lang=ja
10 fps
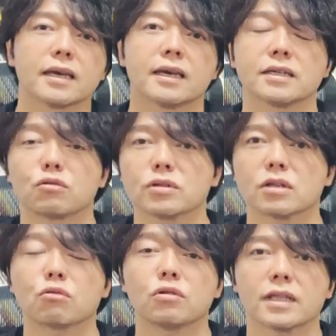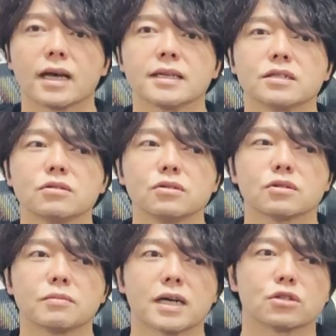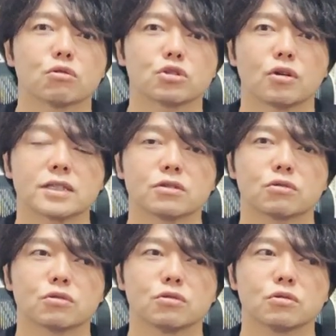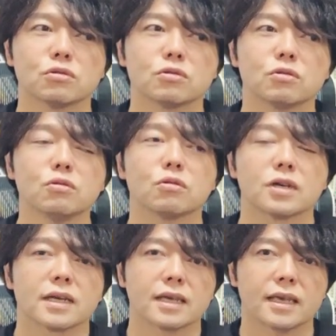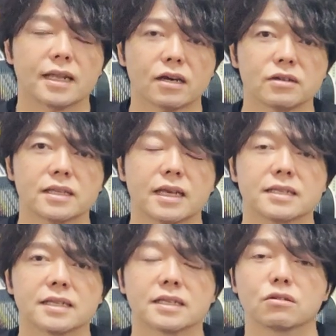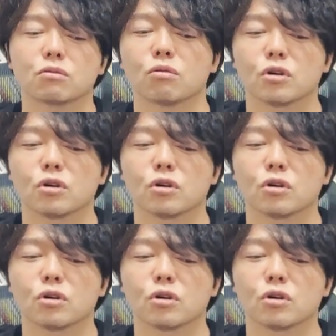えそういったところに対する、ま上昇圧力を下落に転じさせると